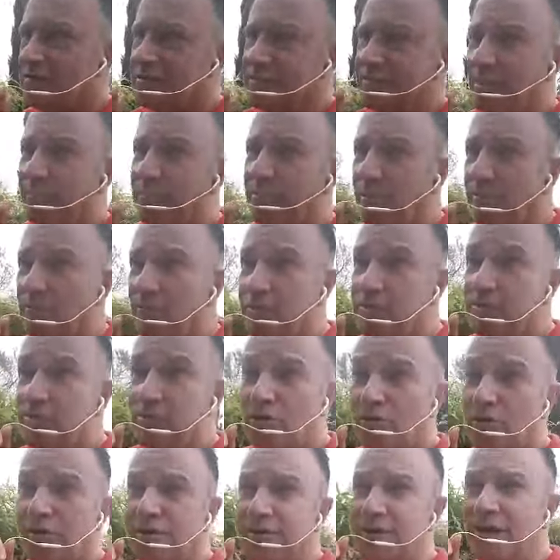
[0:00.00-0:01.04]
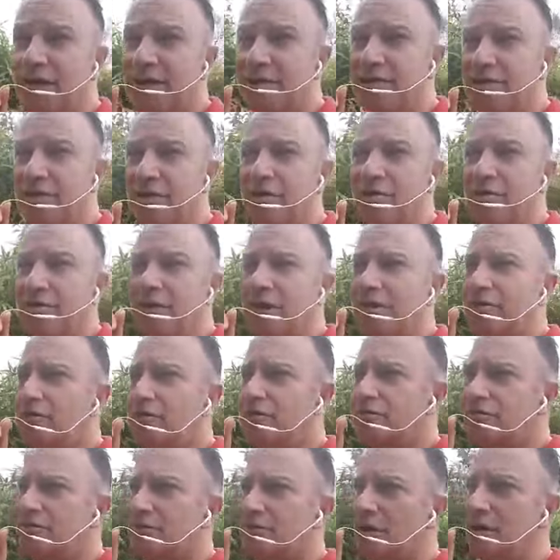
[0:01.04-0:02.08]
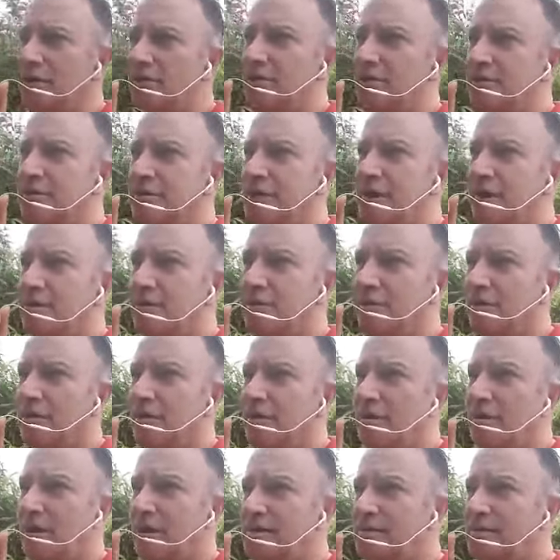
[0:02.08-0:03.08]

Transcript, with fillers: tout simplement son ordinateur. On a tous un ordinateur,